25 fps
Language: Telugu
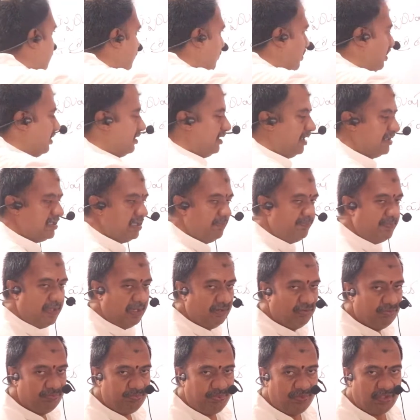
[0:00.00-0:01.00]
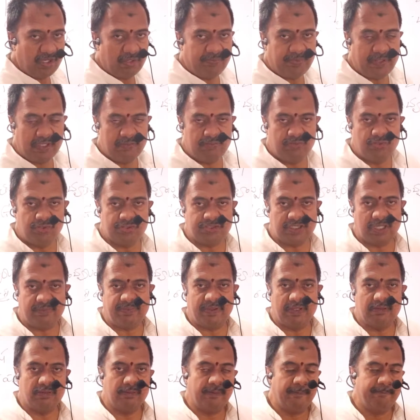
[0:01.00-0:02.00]
మీకు ఇందాక చెప్పాను పూర్వపదము పదము ఉత్తర
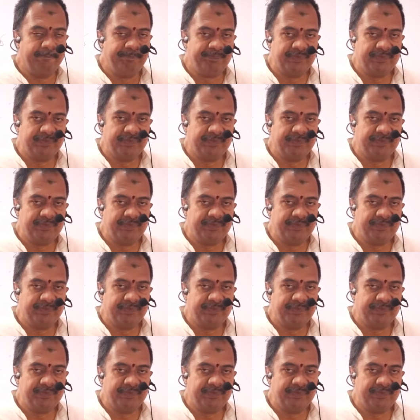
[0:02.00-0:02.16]
పదం